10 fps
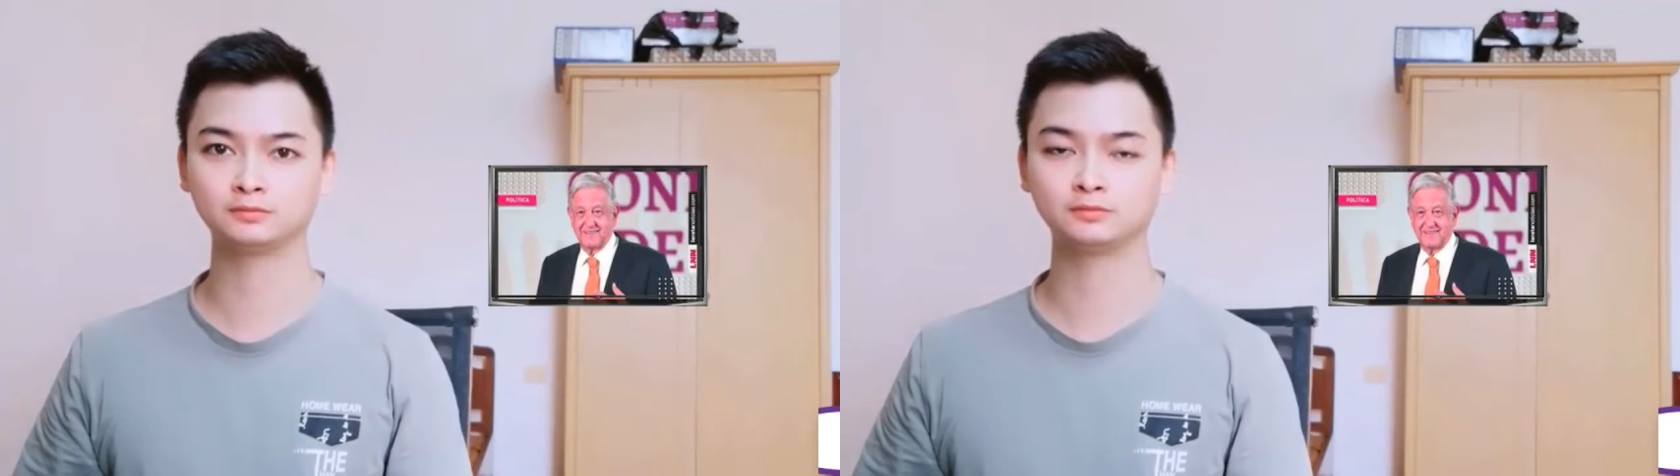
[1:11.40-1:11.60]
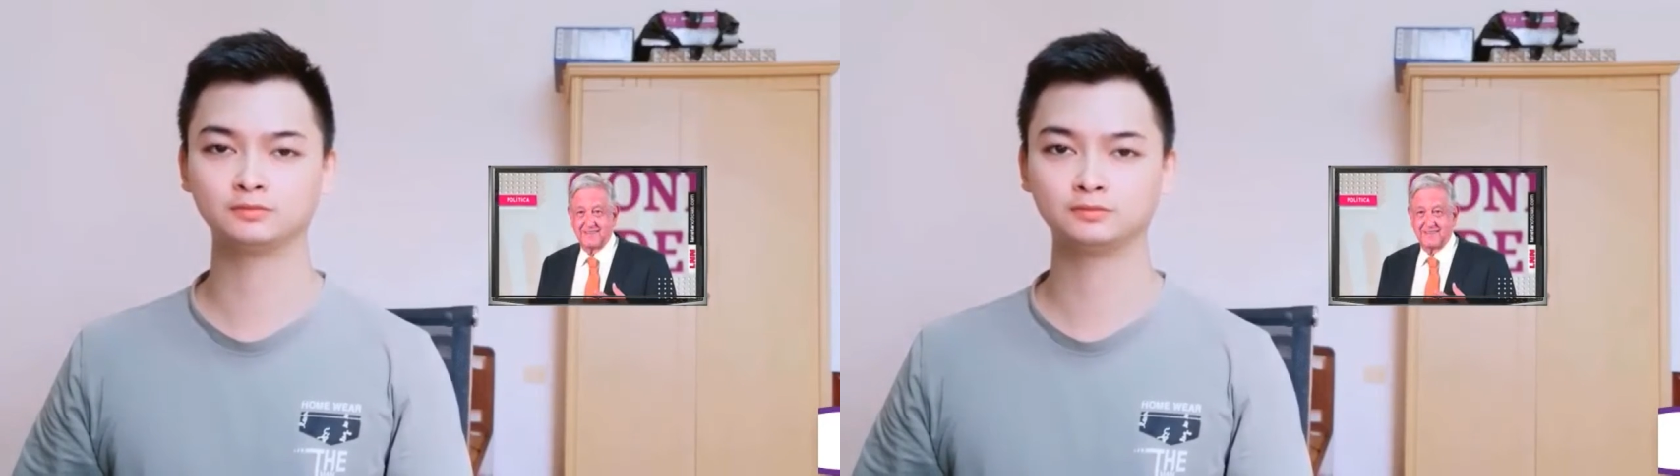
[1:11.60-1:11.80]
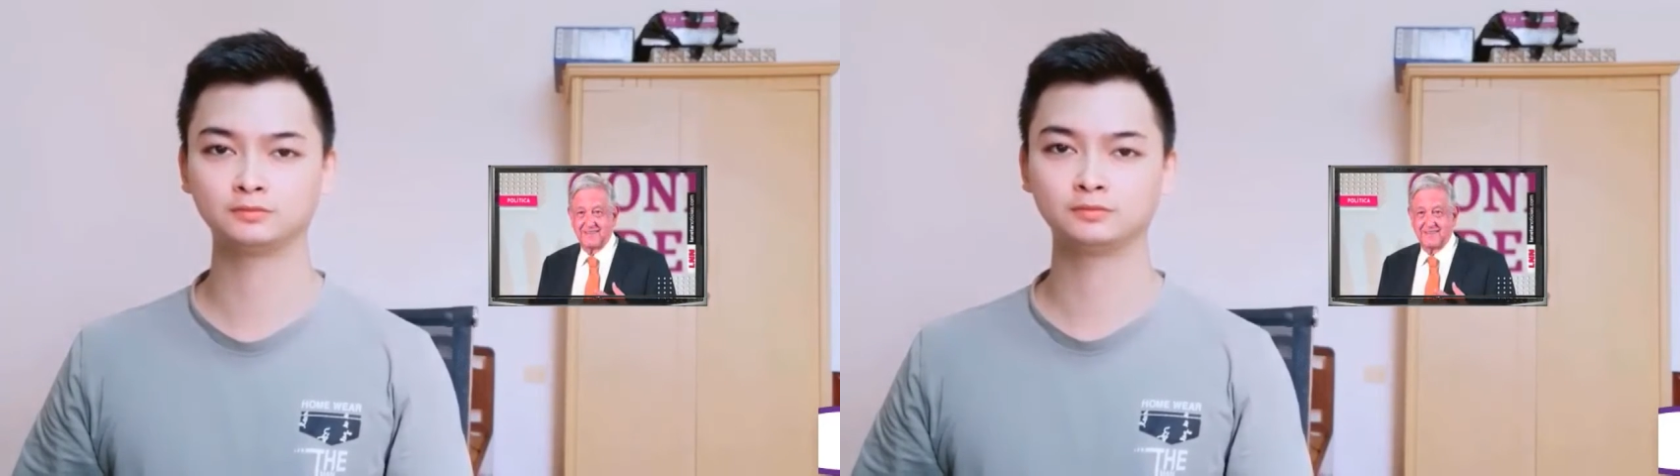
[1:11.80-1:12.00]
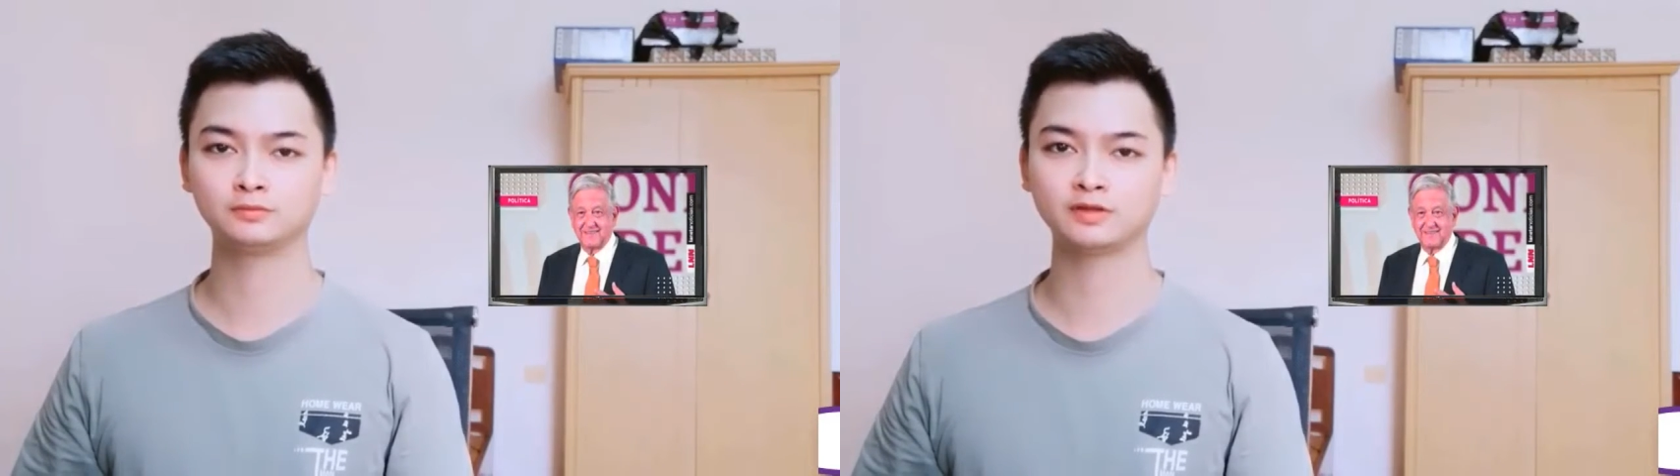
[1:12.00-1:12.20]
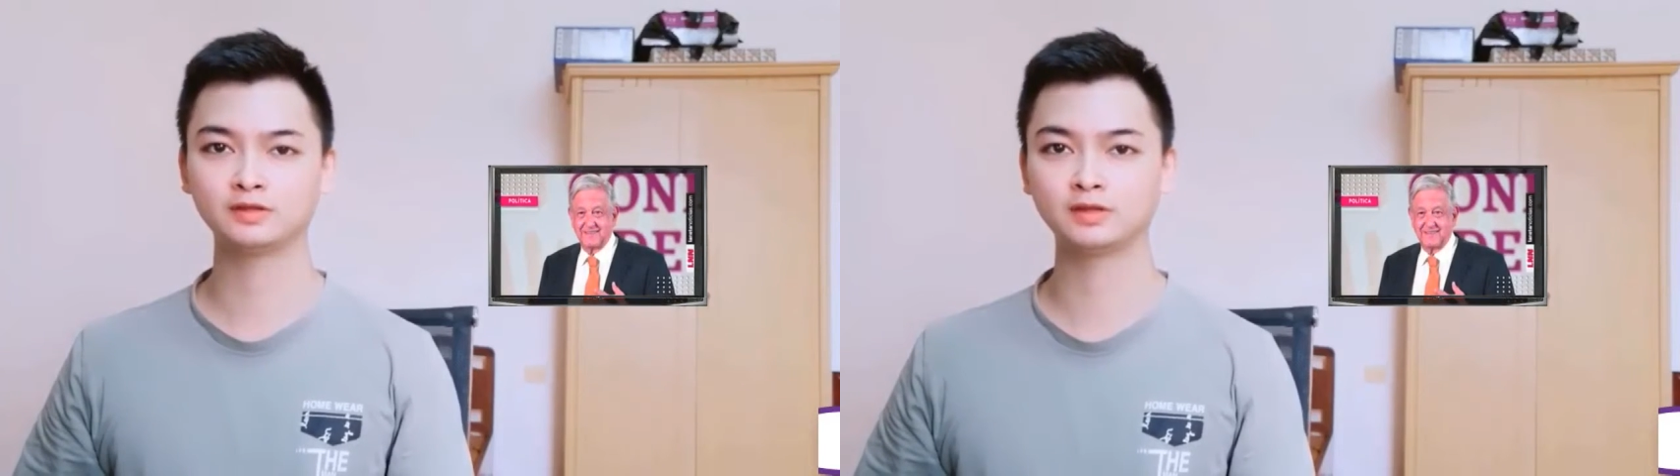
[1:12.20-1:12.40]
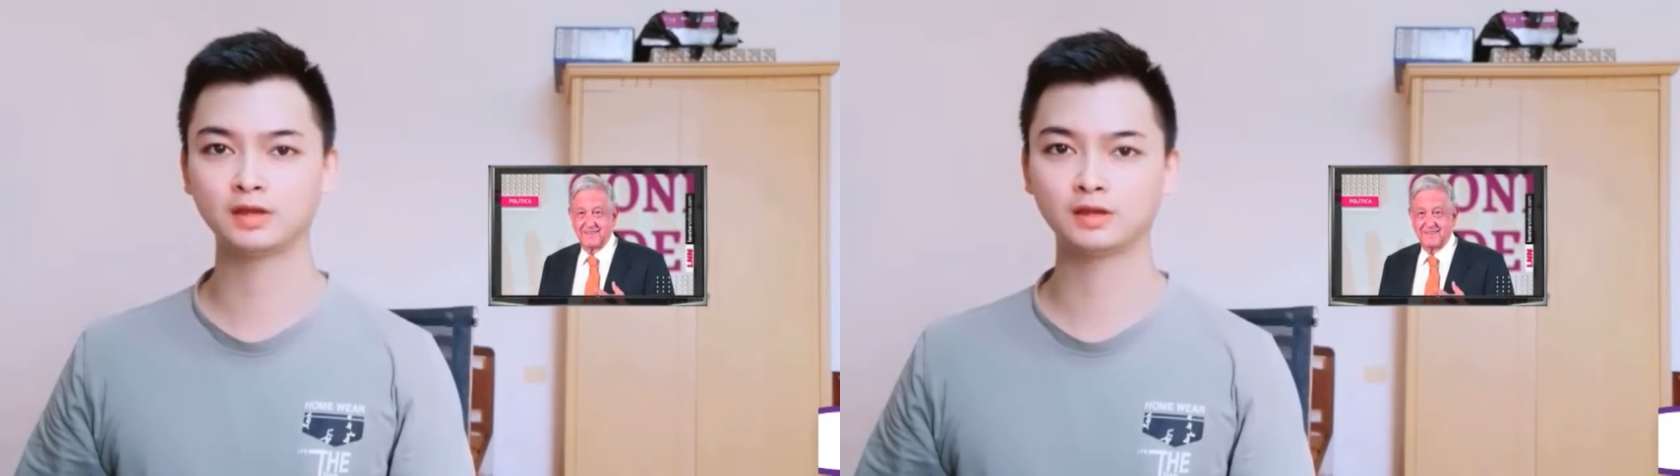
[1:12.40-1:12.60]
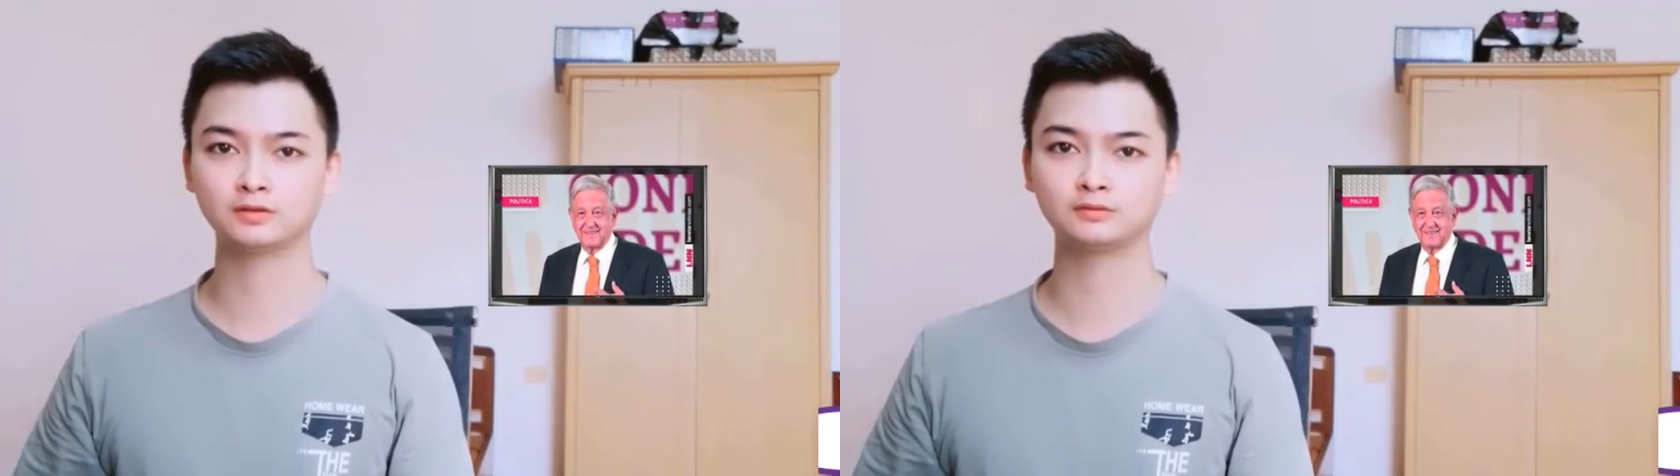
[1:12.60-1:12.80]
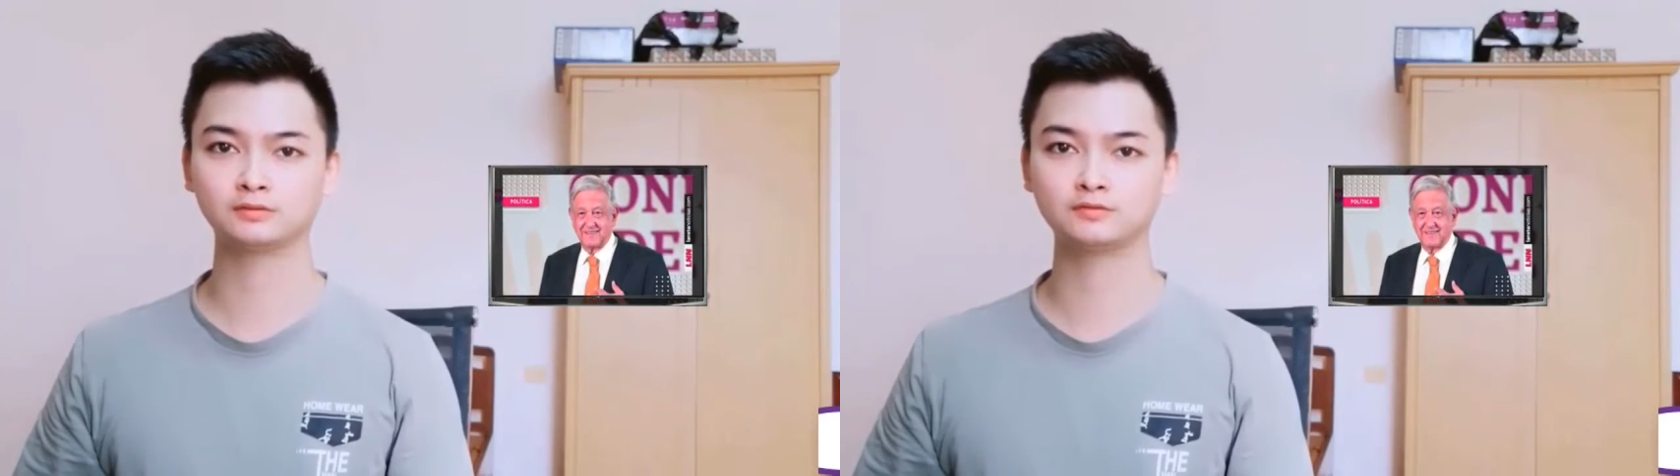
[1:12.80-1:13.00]
Ya lo he intentado
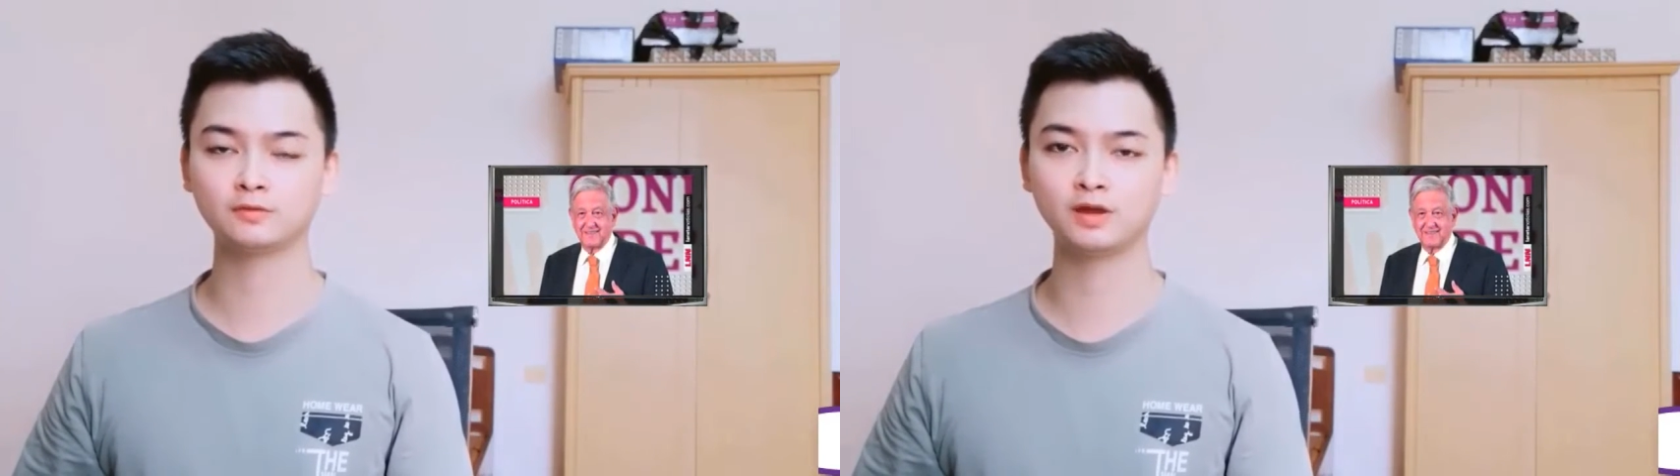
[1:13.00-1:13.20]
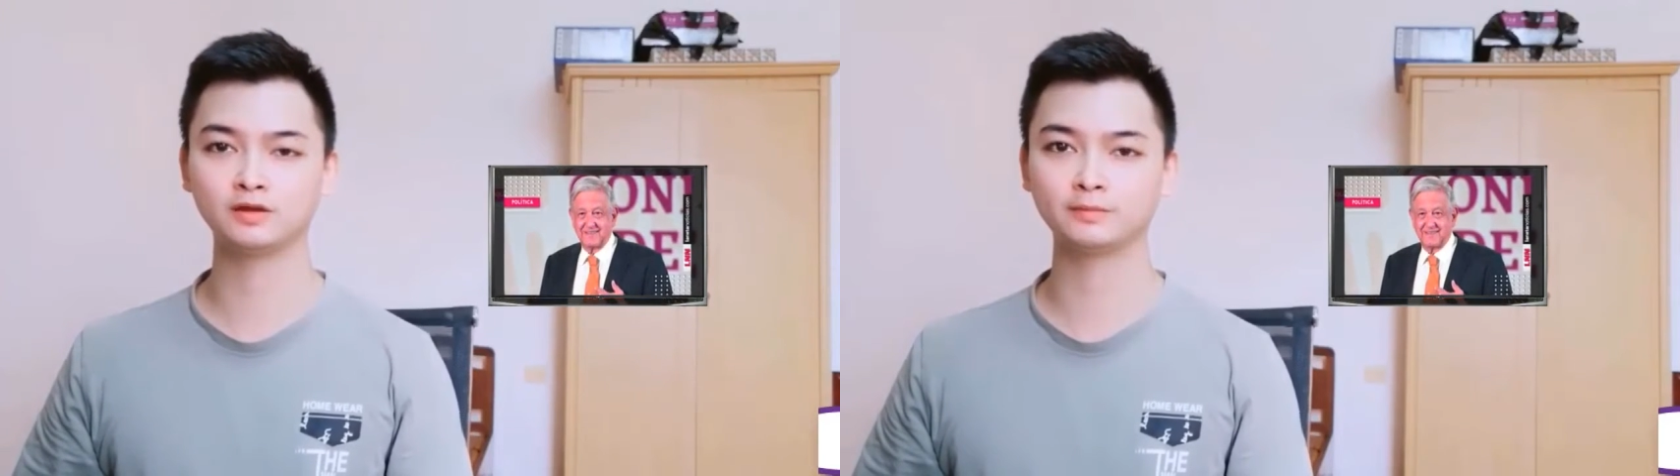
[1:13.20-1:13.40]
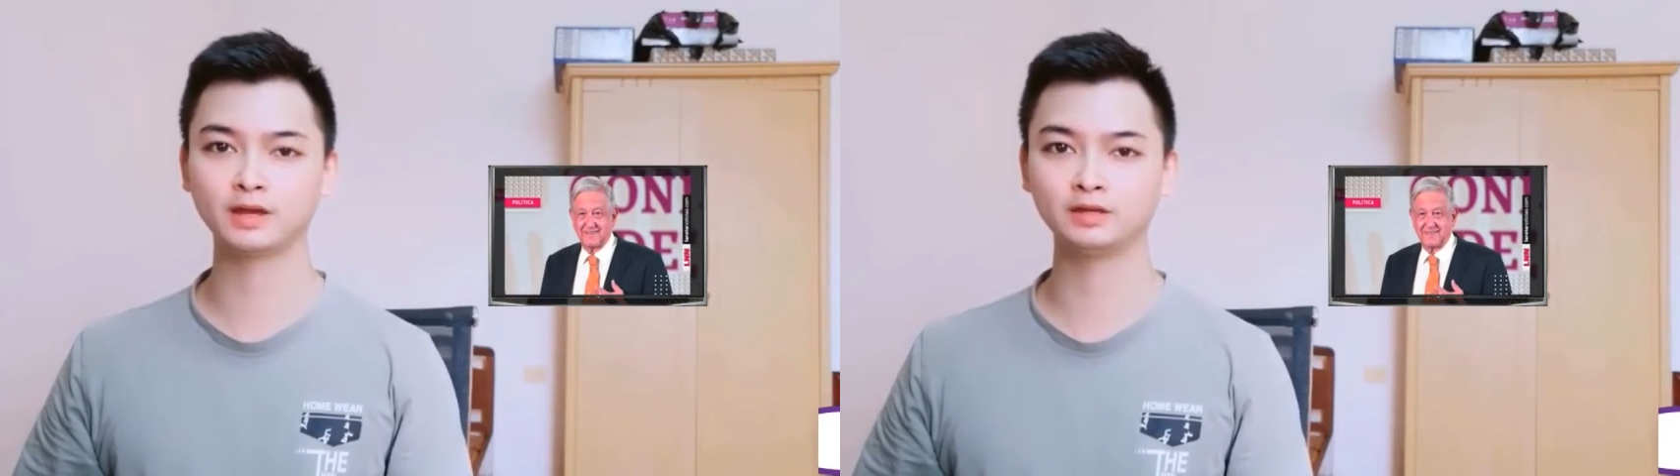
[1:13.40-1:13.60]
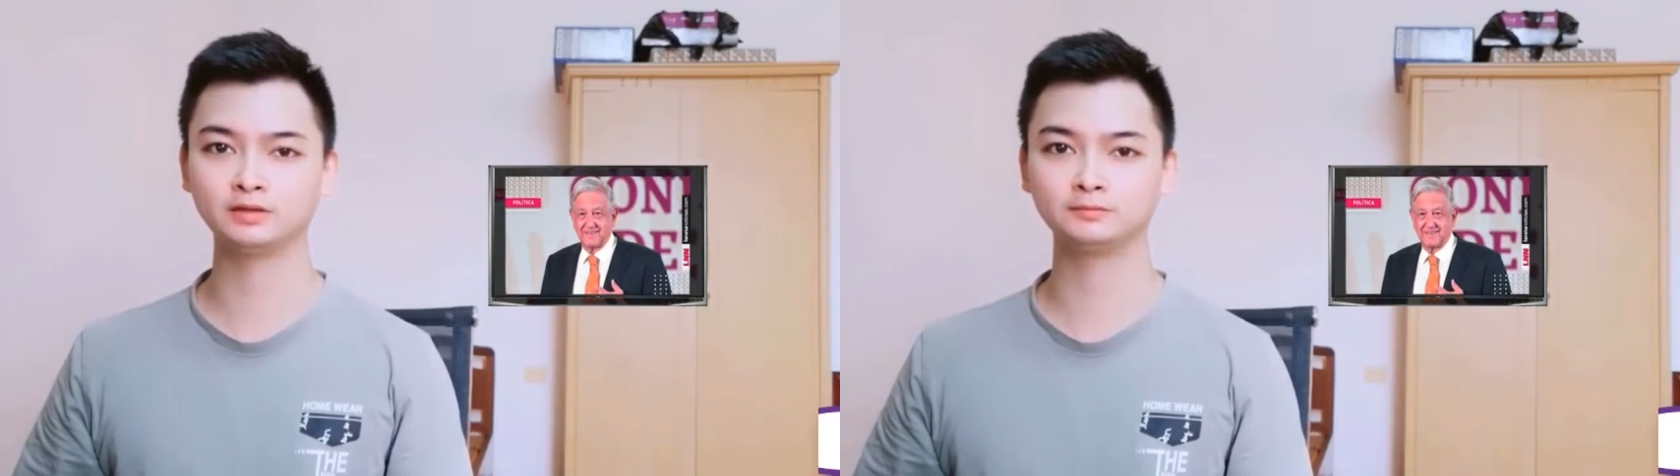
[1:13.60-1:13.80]
una y otra vez para